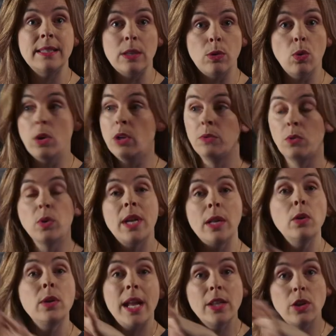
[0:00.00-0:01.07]
ces cours-là. Donc, il y en
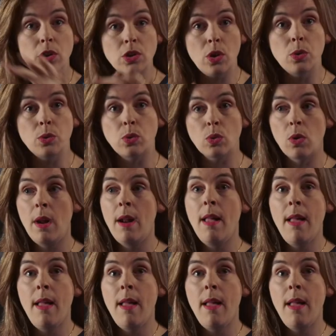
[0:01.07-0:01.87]
a quelques-uns autour.